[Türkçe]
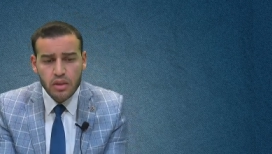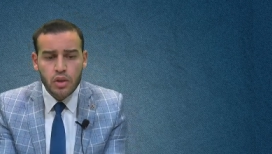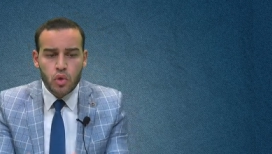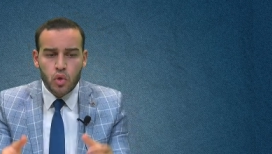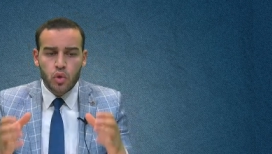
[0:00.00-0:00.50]

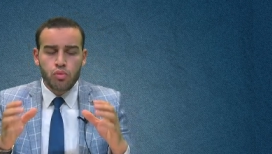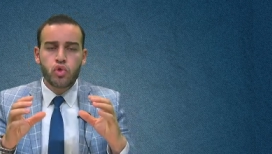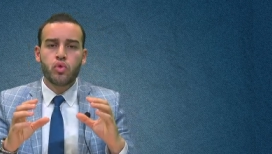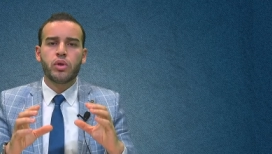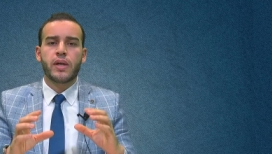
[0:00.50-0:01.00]

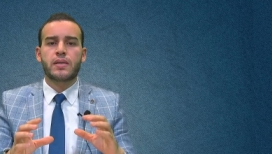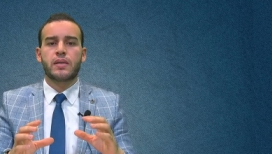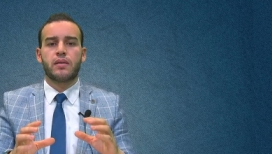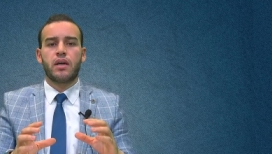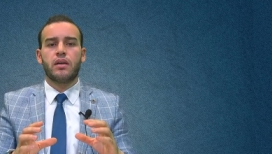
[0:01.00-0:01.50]
Günümüz
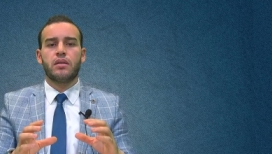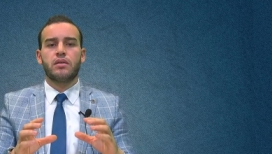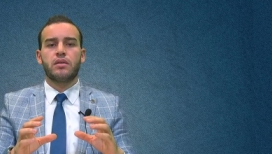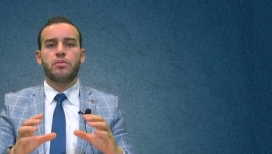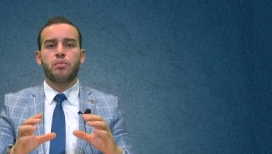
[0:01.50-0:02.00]
dünyasında
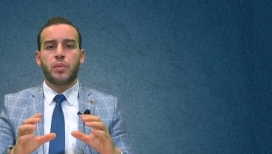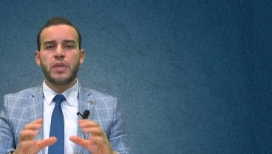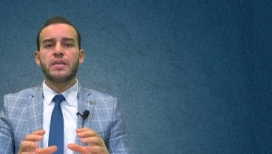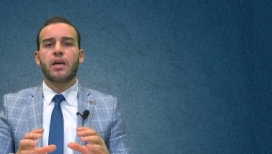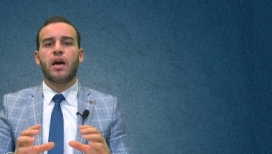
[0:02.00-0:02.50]

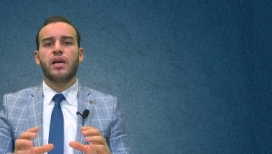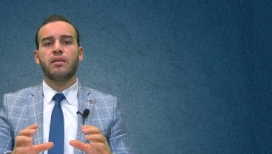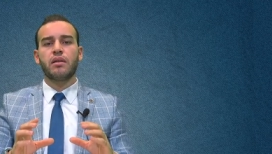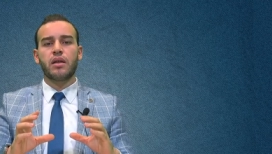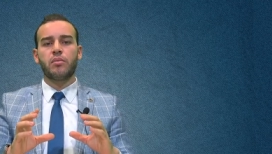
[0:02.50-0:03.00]
biz
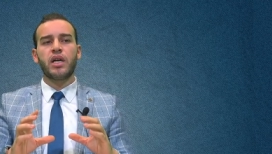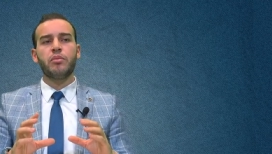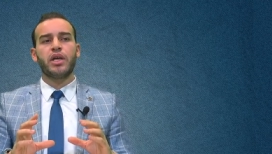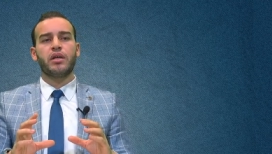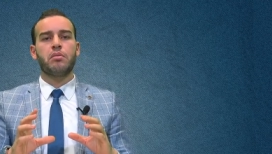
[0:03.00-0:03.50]
hayata tamamen